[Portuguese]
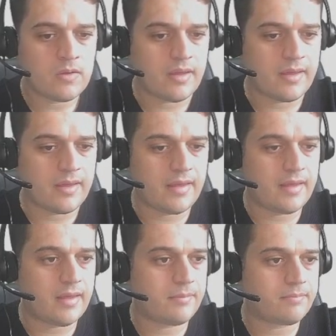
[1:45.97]

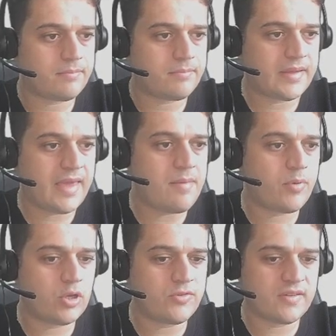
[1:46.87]
É, quem
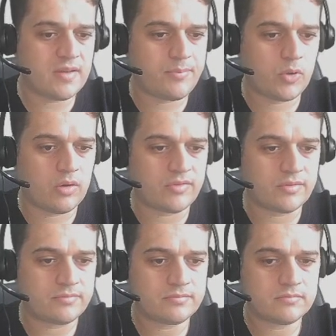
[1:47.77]
pode fazer a prova?
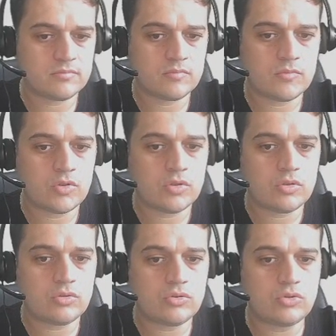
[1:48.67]

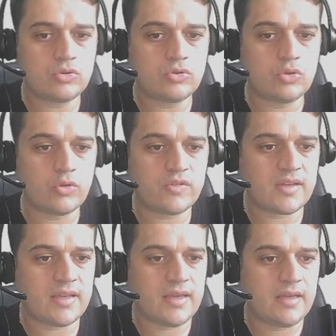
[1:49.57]
Todos
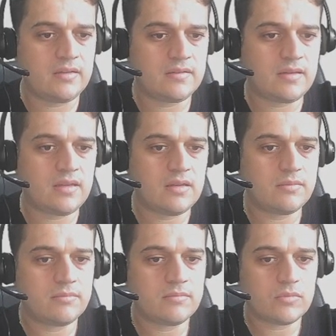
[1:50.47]
aqueles que
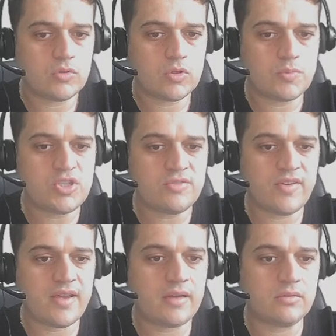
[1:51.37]

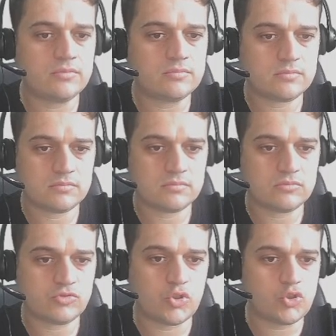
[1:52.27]
obtiveram
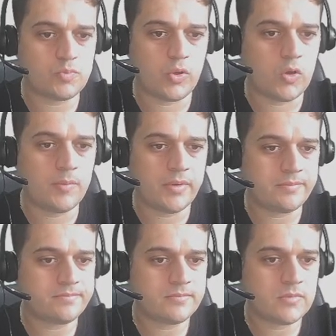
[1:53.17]
o seu diploma
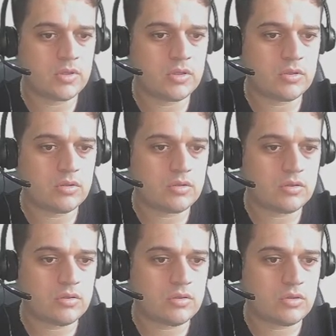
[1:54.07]

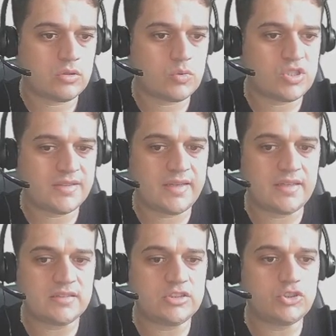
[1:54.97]
no dia
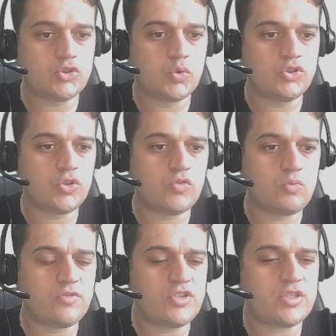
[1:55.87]
13 de julho de
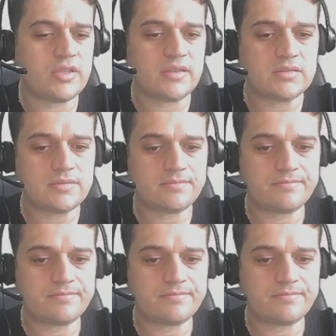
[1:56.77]
2023.